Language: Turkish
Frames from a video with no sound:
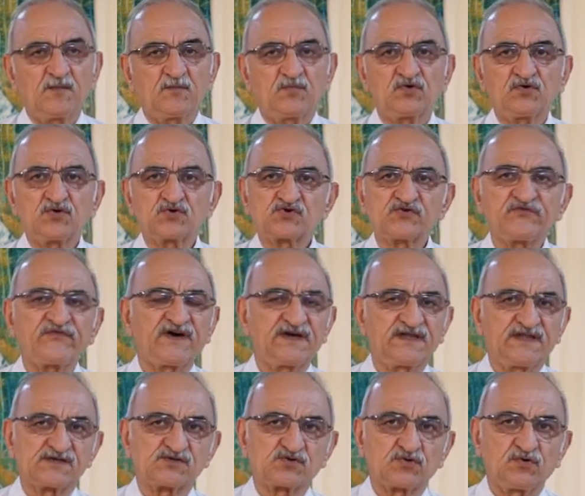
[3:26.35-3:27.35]
Bunun şu
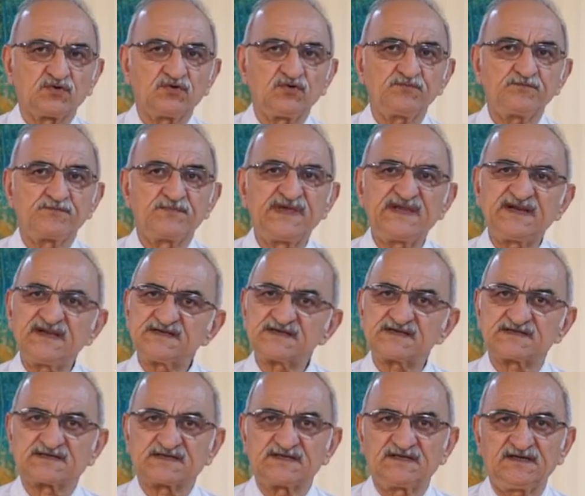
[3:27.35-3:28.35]
faydası oldu.
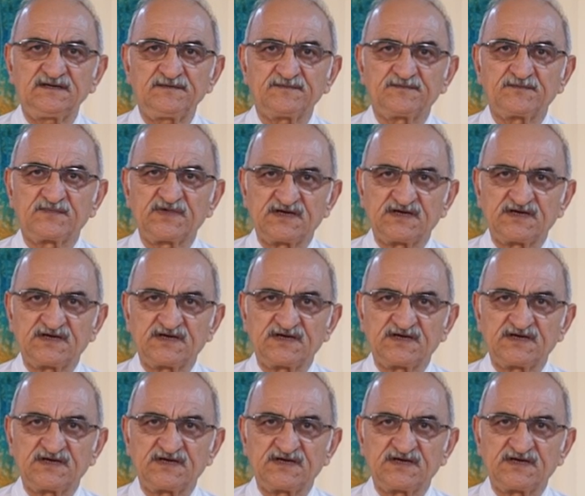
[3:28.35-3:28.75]
Birincisi,